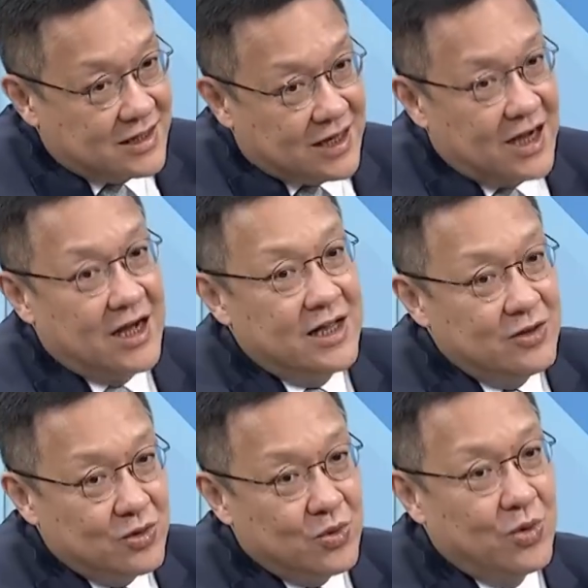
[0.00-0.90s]

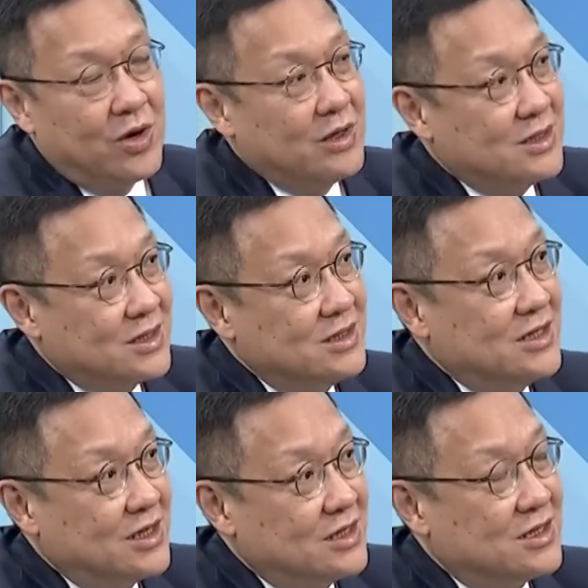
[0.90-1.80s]
很多世
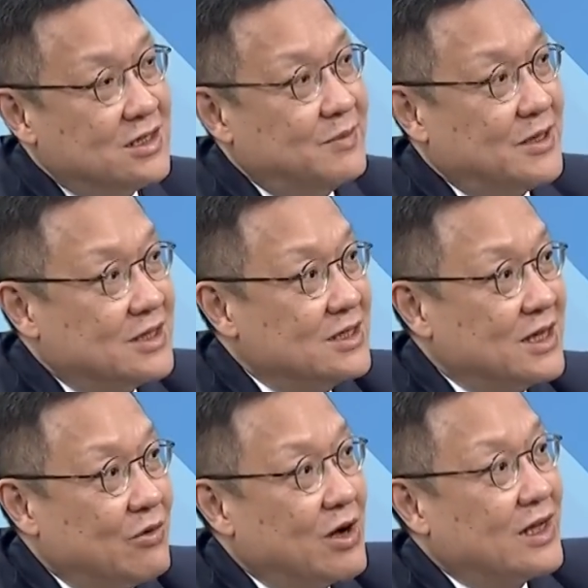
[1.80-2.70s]
界的资本正
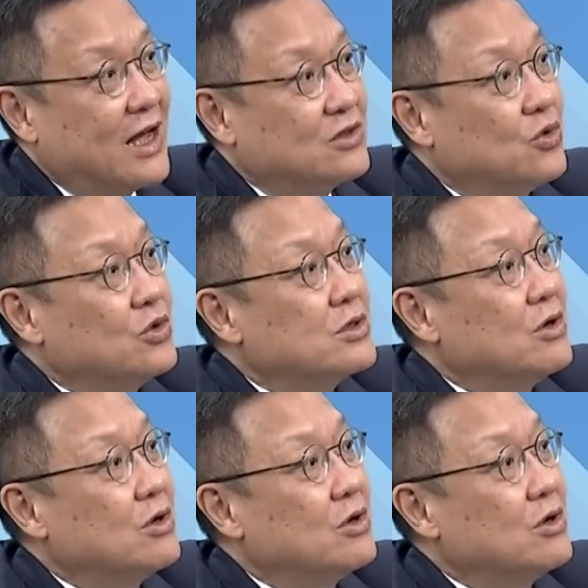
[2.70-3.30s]
在往亚洲走，